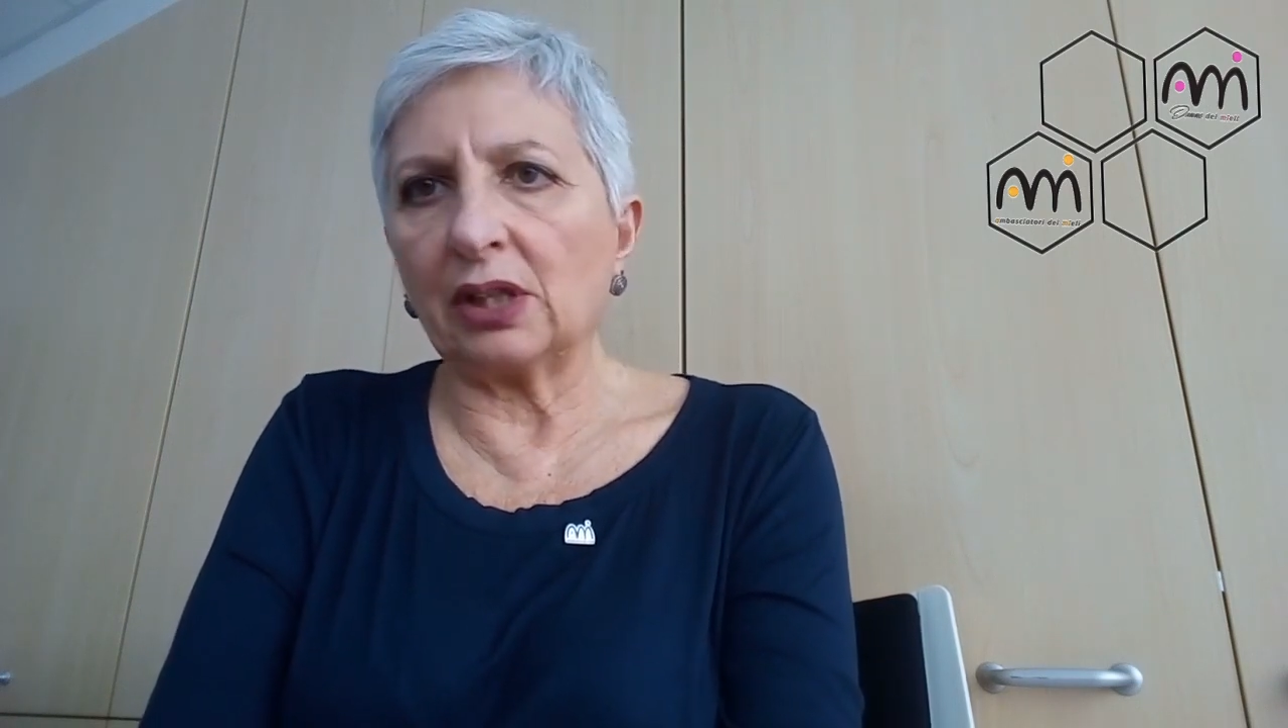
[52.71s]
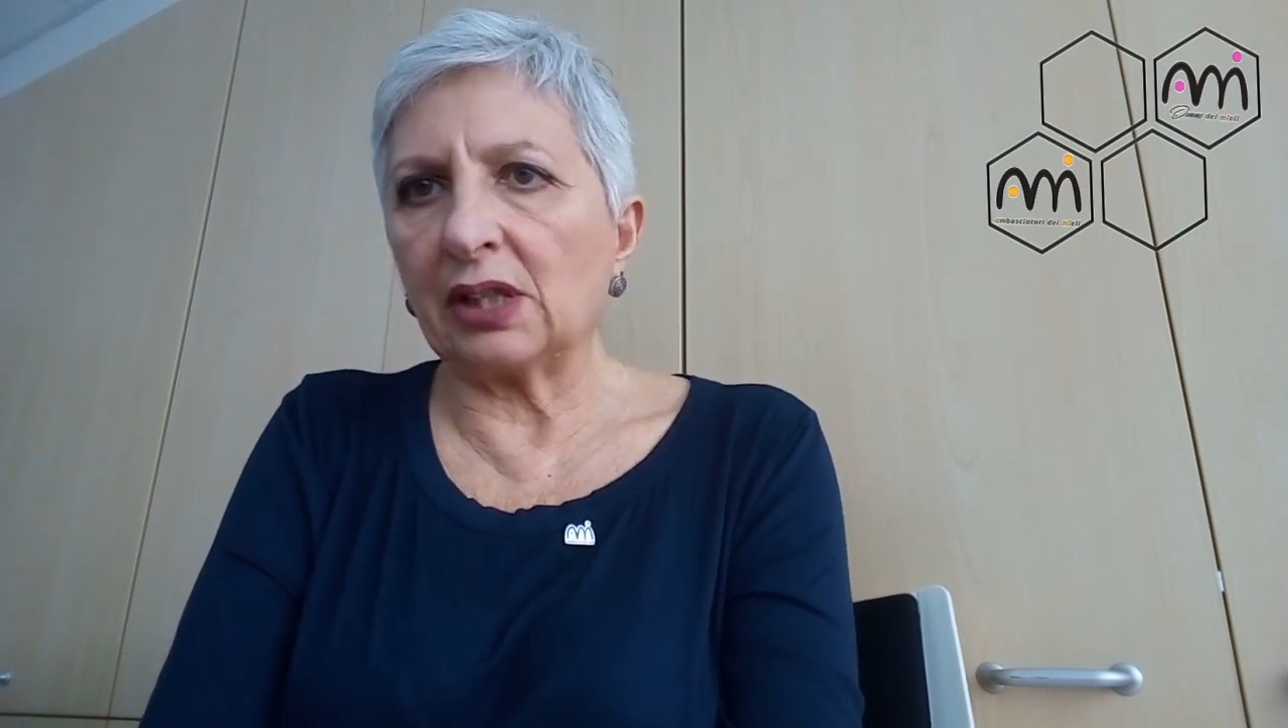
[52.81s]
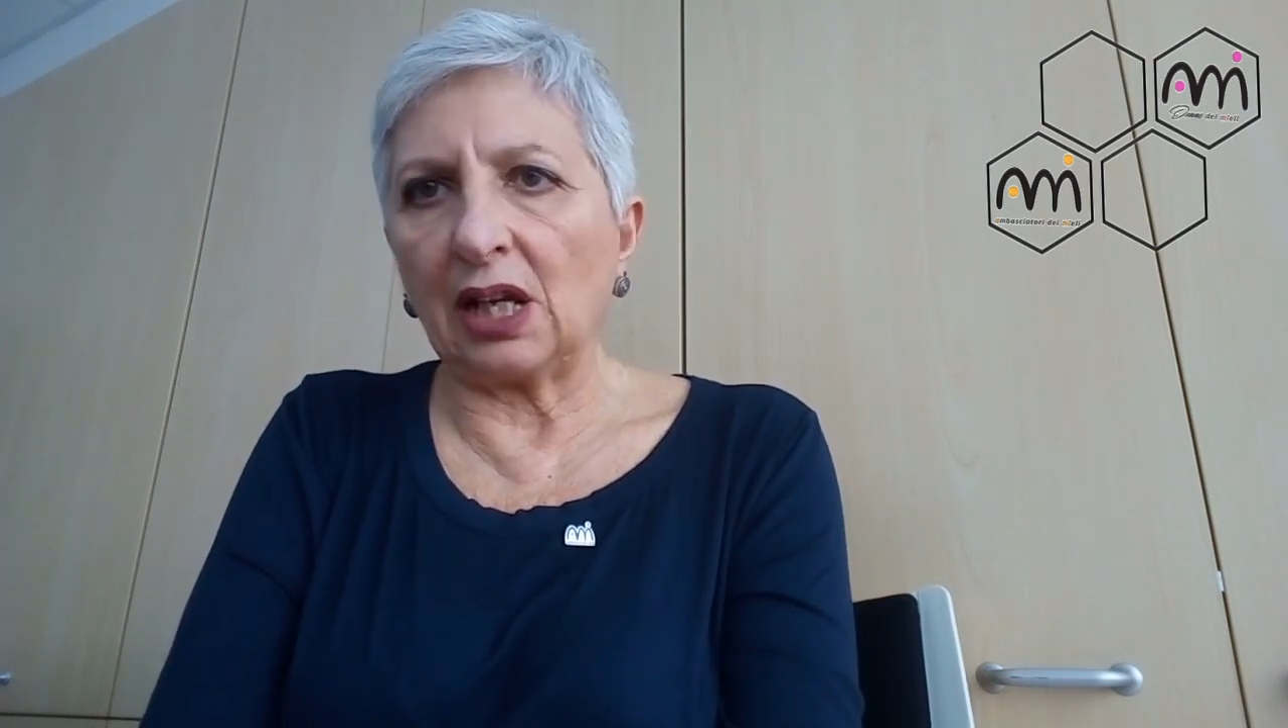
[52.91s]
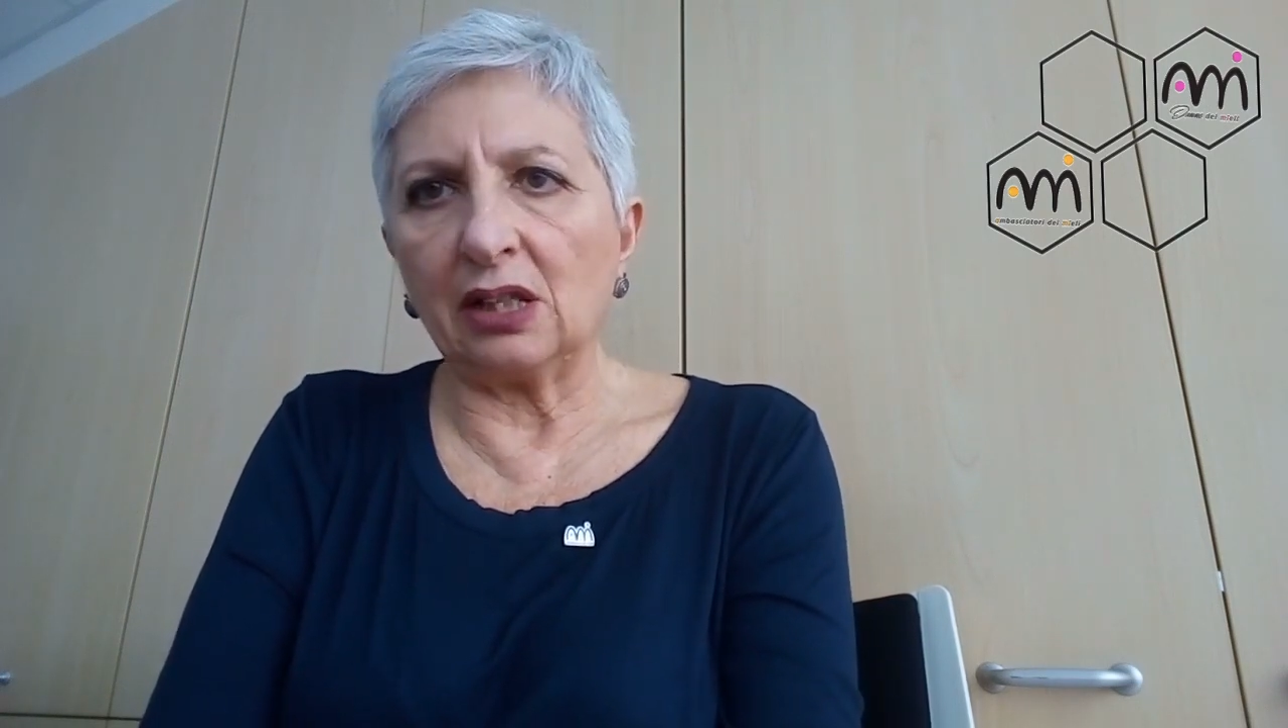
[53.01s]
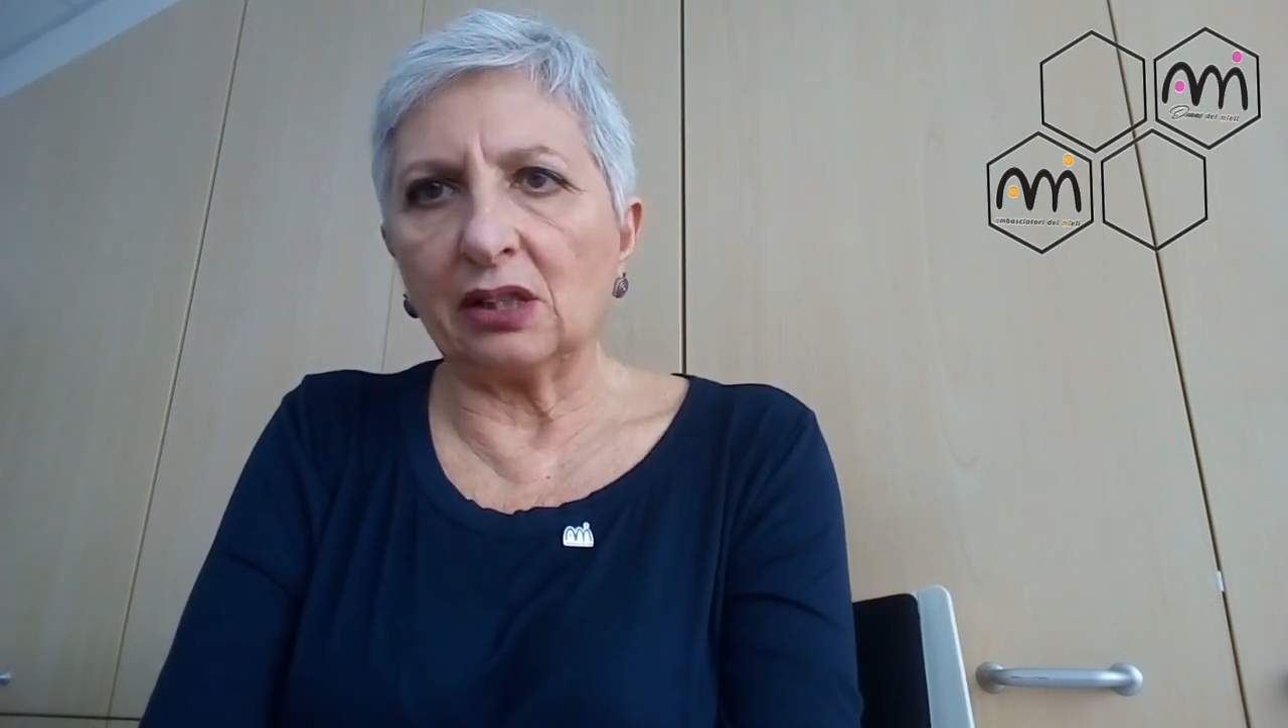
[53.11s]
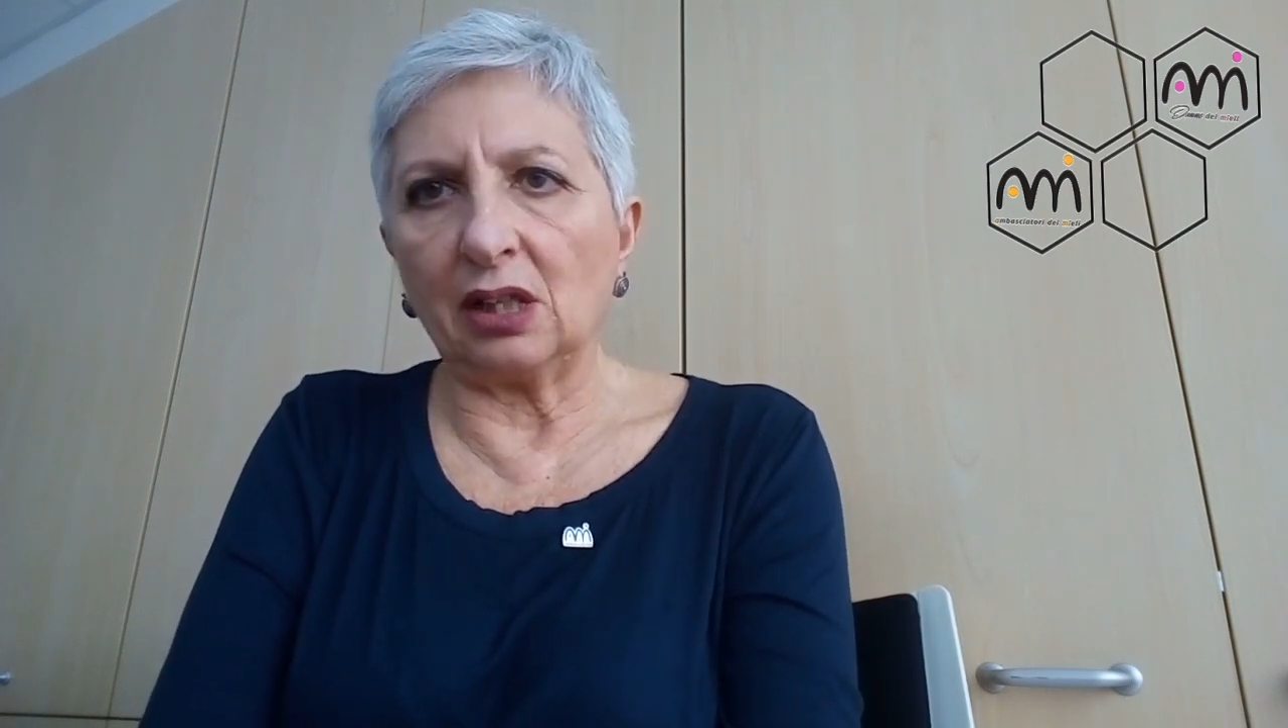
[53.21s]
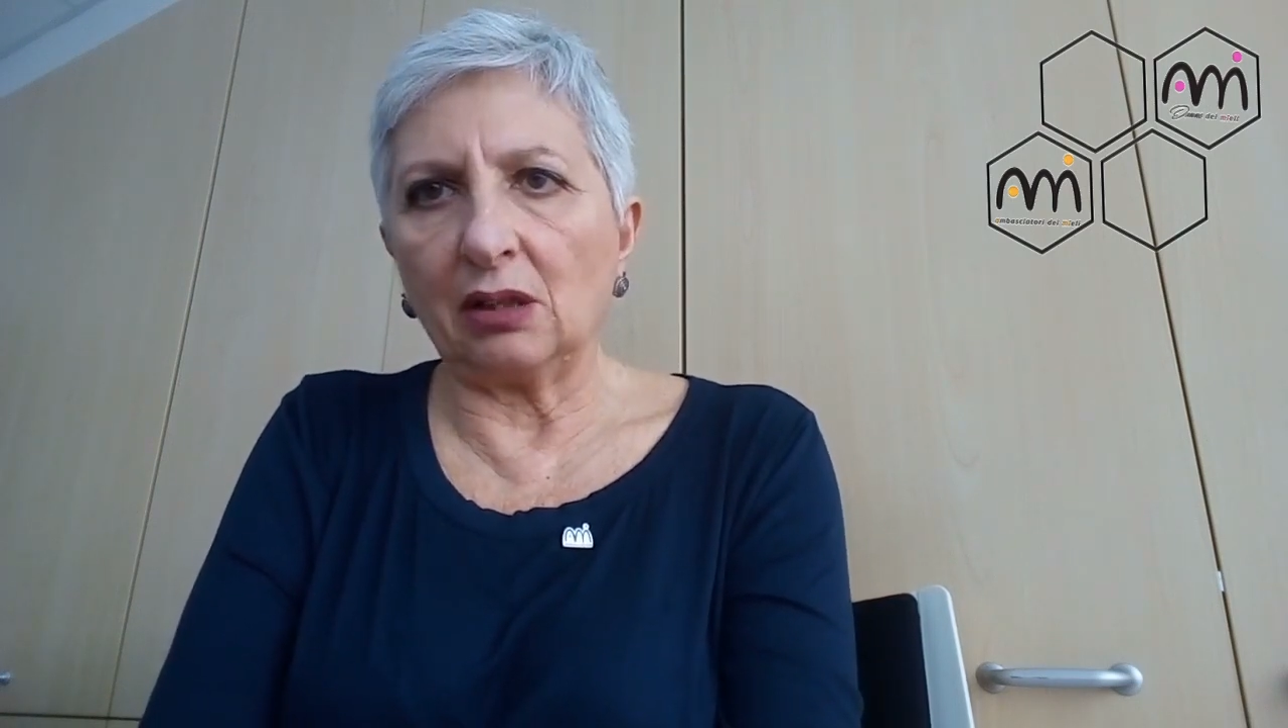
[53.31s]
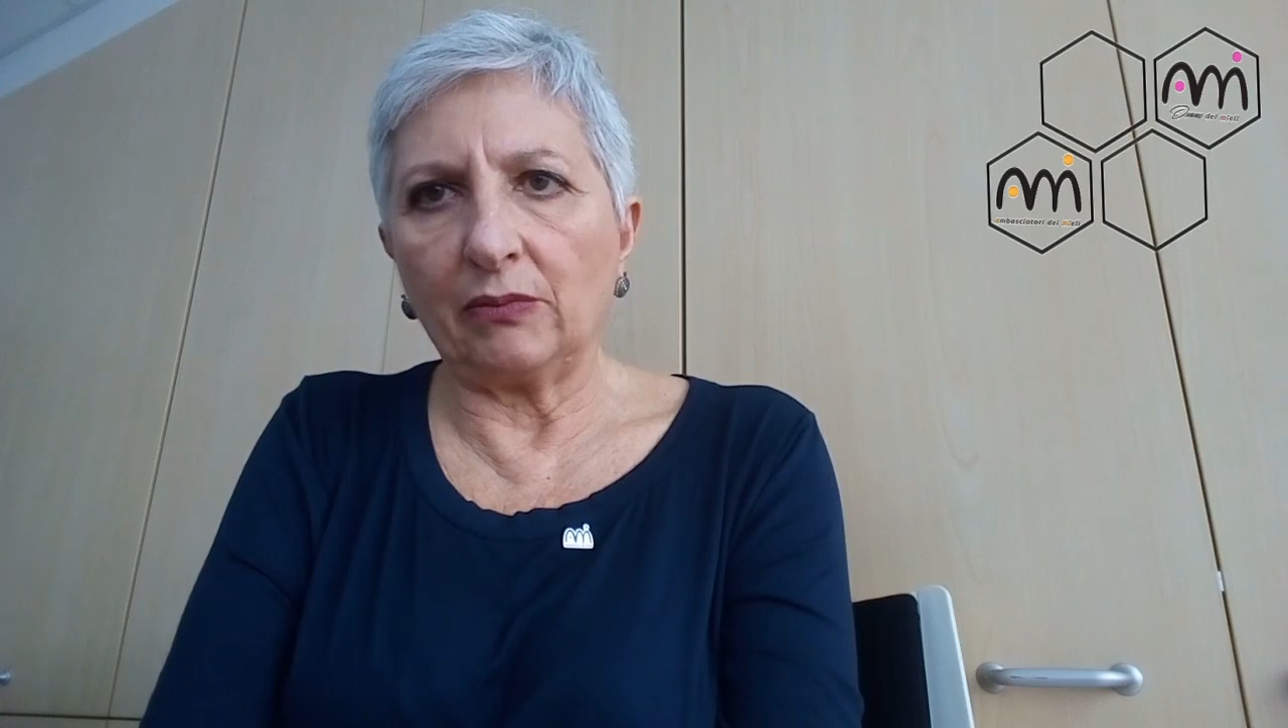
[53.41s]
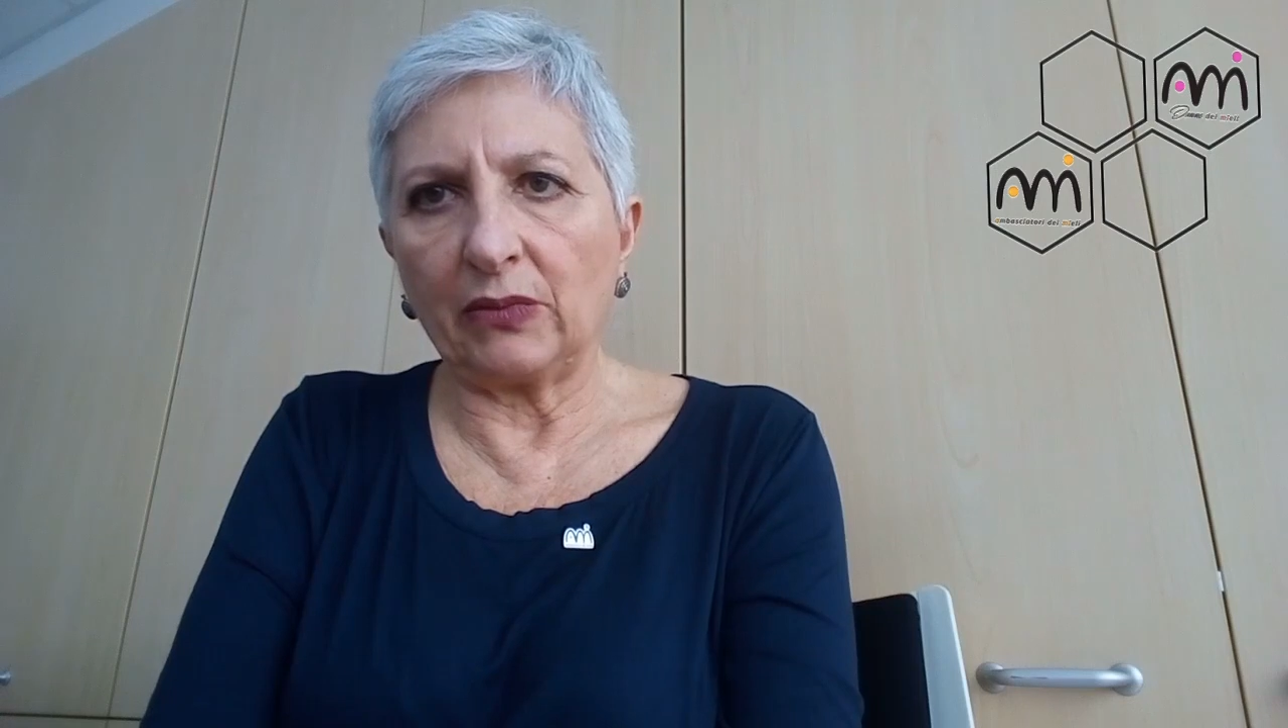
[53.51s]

sensi,